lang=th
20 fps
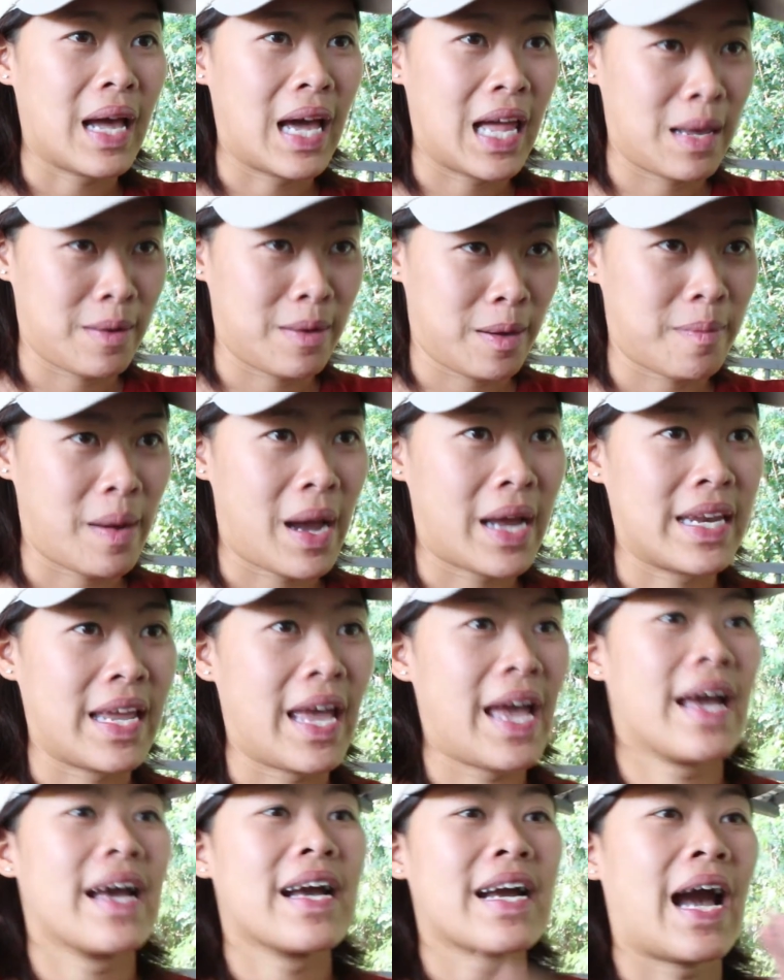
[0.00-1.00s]
อะไรประมาณ
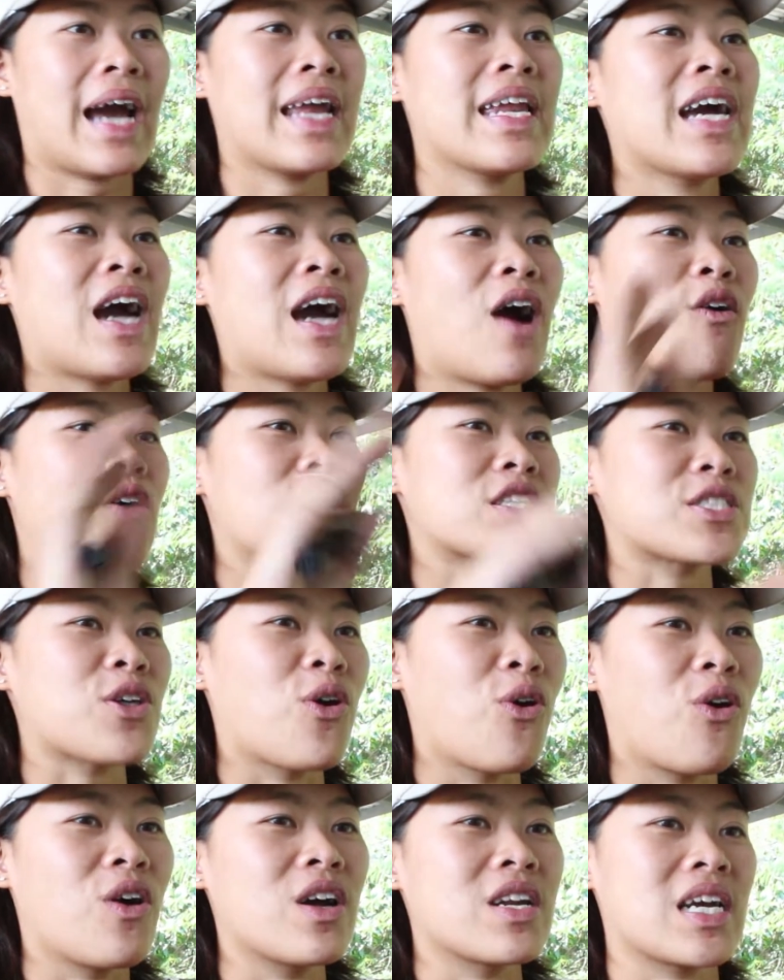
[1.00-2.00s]
เนี้ยการที่เขากระโจ
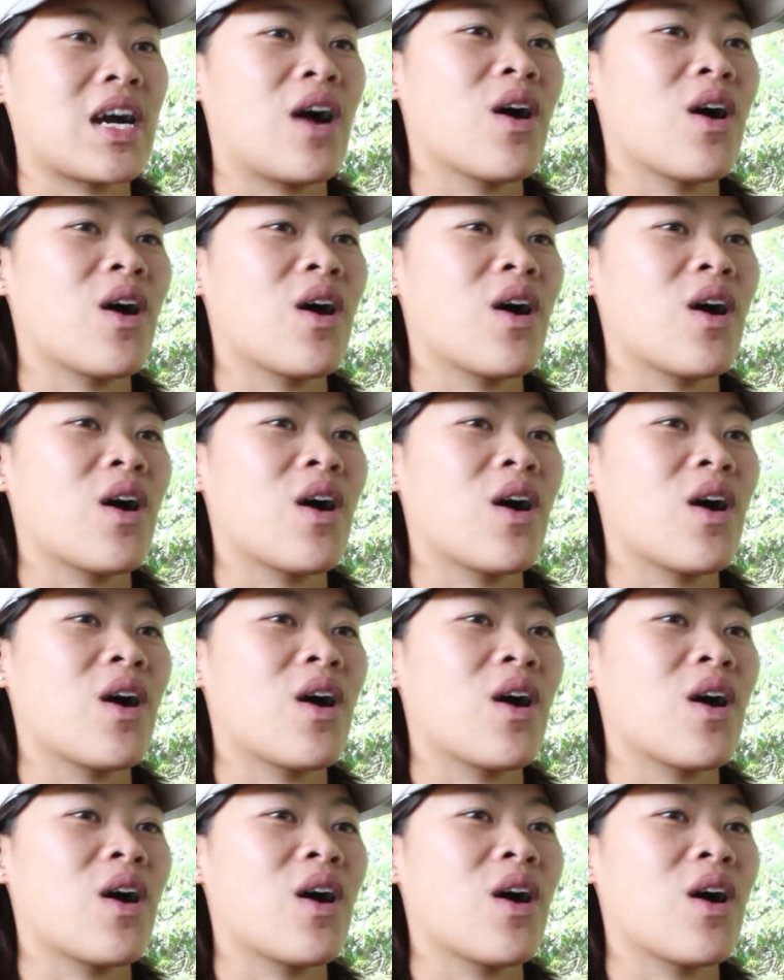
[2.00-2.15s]
น